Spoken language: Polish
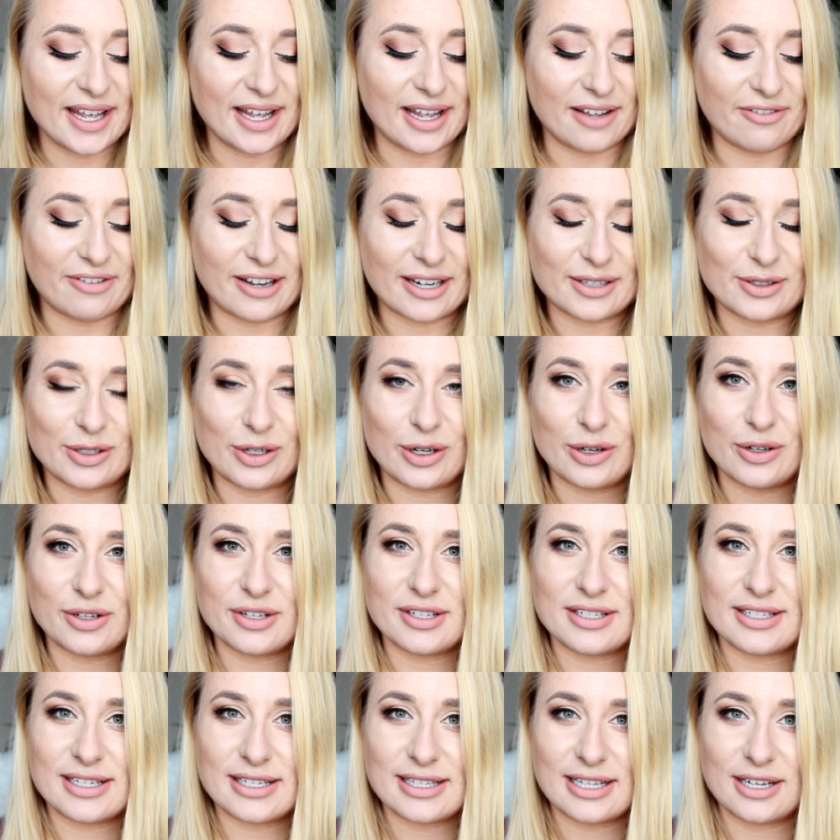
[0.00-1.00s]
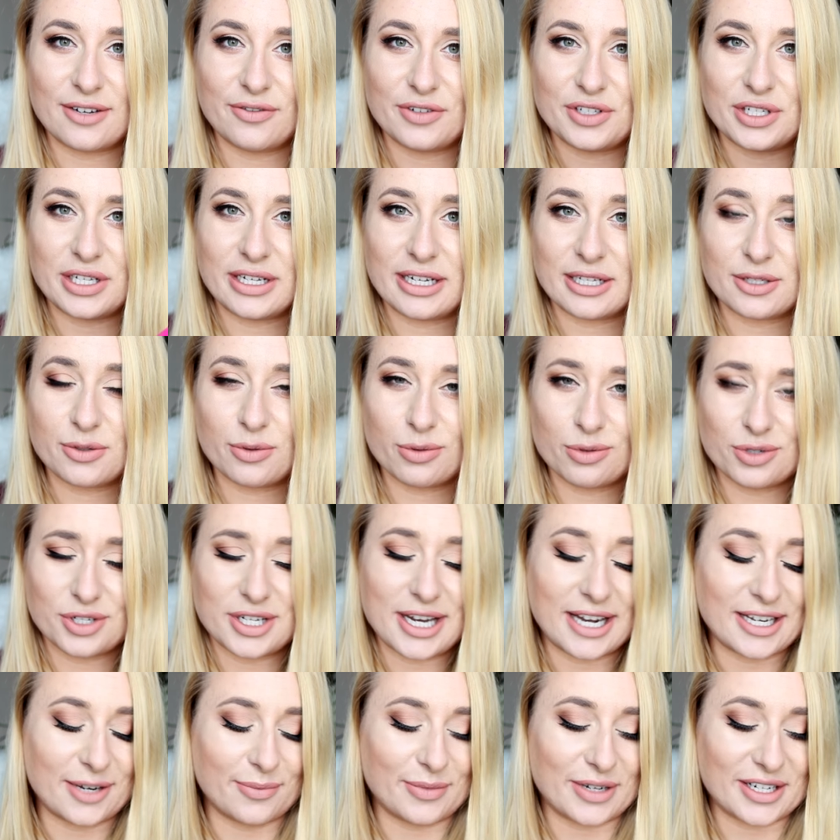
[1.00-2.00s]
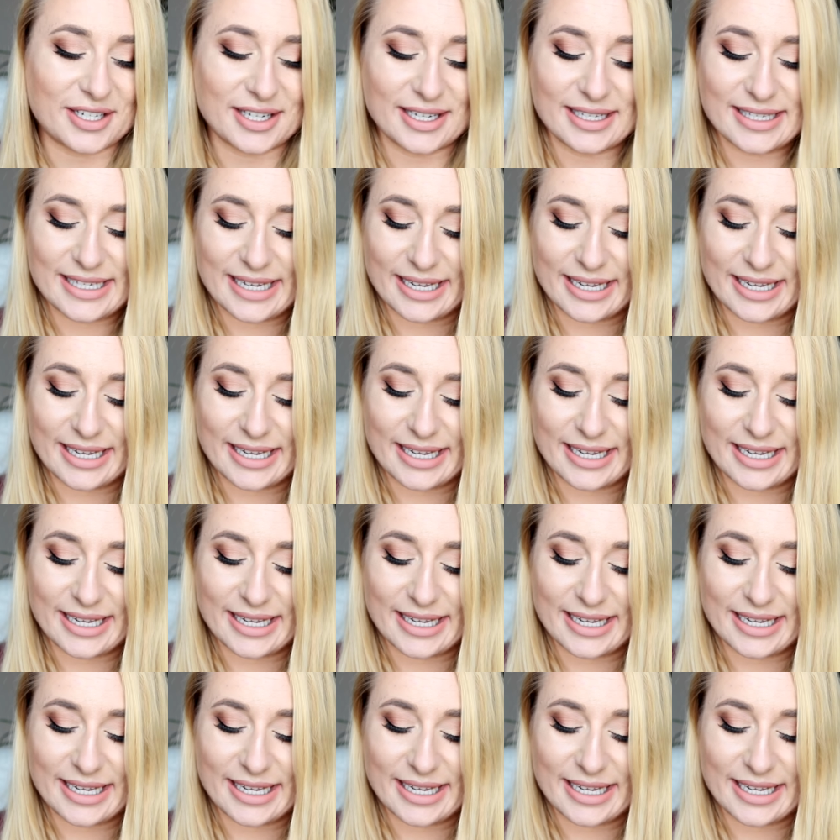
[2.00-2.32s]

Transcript: E, warto zastanowić się nad dłuższaniem naszej